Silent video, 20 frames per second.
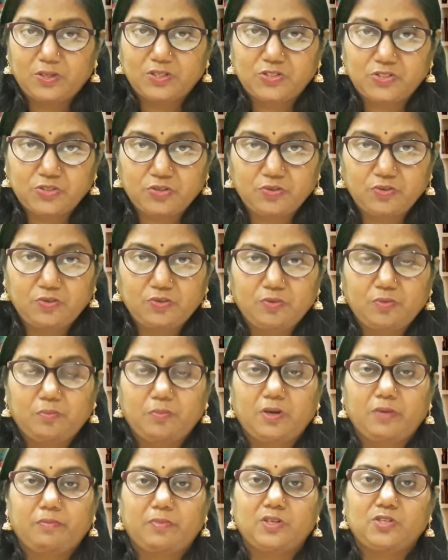बच्चों
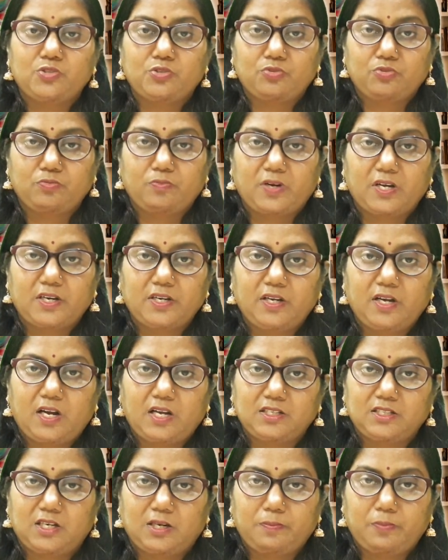मैं मंजू कुमारी
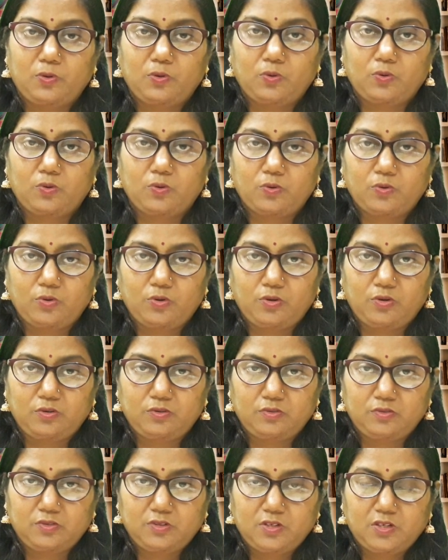आज आप लोगों को
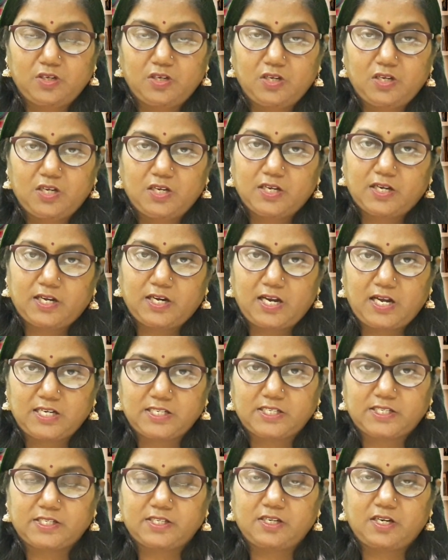
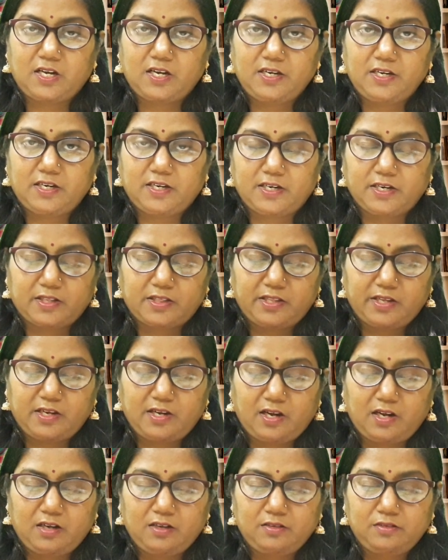क्लास नाइन
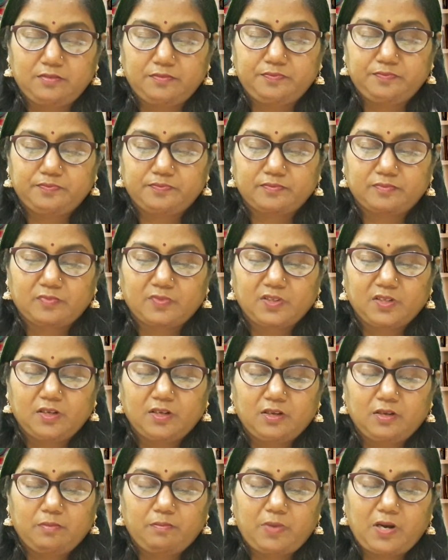कृतिका
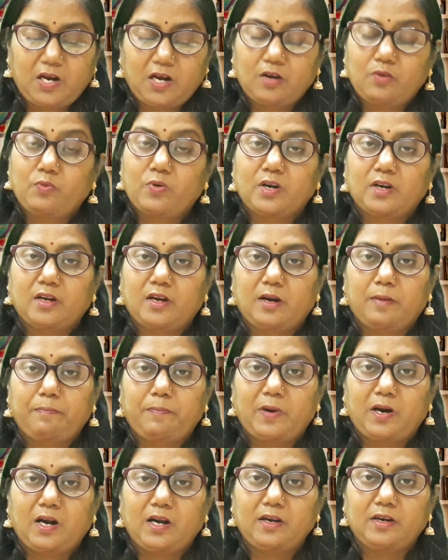भागवन का
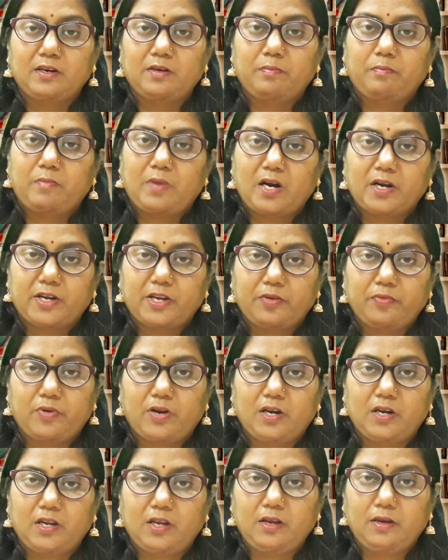पाठ माटी
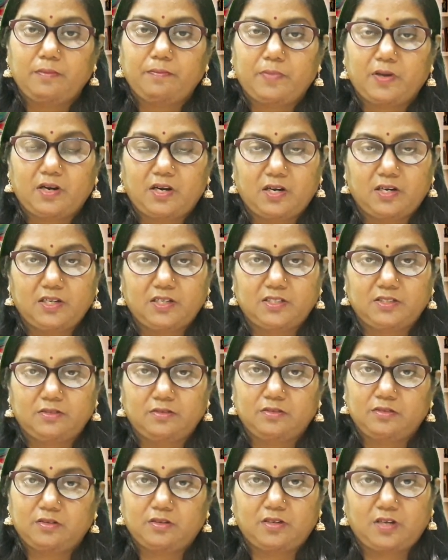वाली पढ़ाने
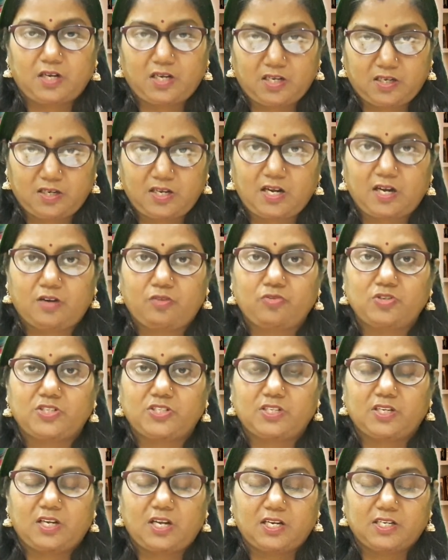अगर का
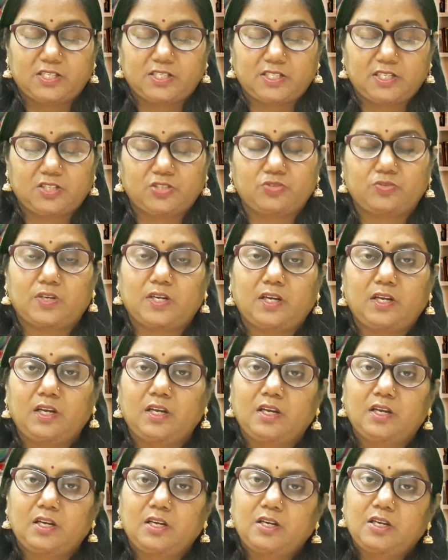क्वेश्चन आंसर जो है
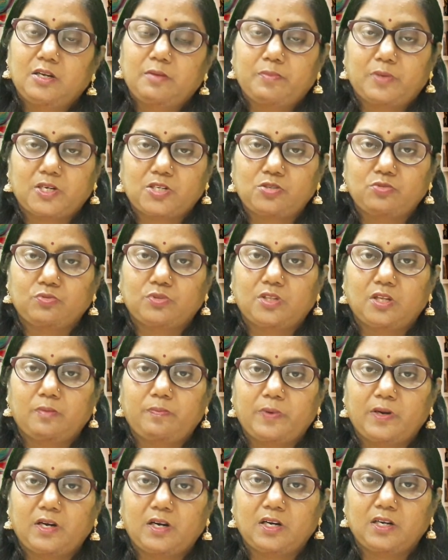प्रश्न उत्तर
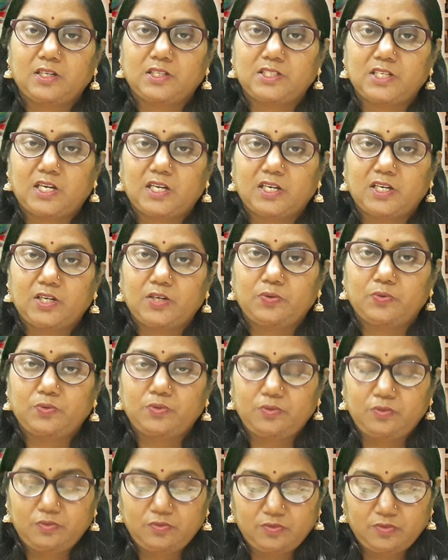पढ़ाने जा रही
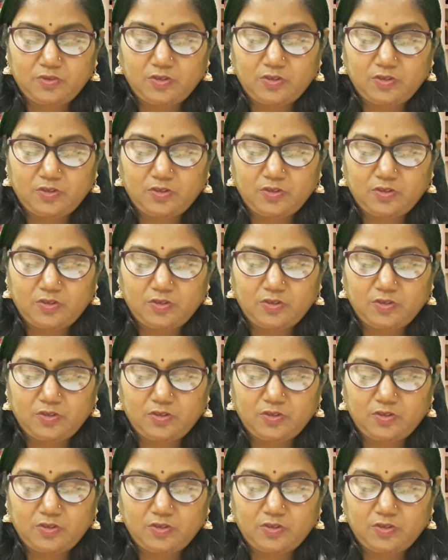हूँ